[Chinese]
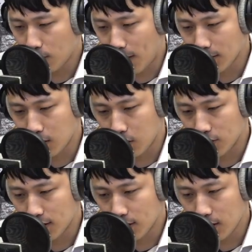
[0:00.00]
来就发现
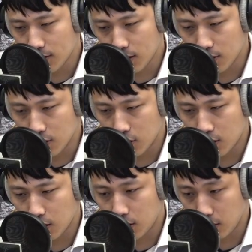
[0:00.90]
呢，这个乐色子
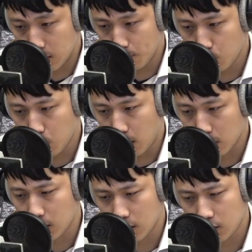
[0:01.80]
车的底部
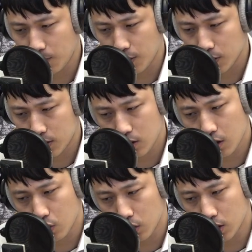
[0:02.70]
啊，它下面有
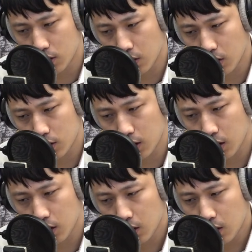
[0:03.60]
四个轮子，而
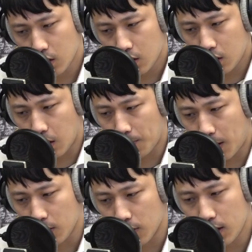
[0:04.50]
且两
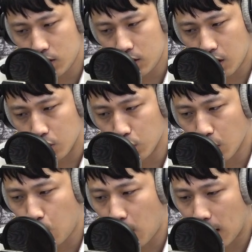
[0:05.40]
旁有类似耳朵
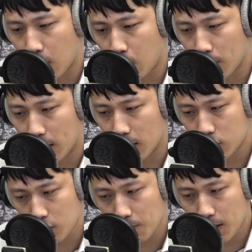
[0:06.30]
的挂钩了。那
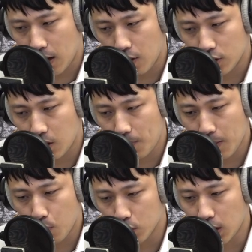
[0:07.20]
正面还有一些
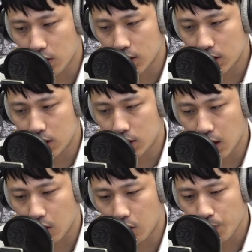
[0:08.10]
被磨掉的迹
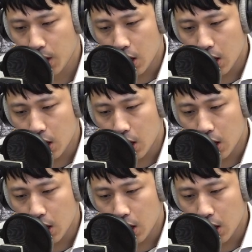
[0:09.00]
象哦。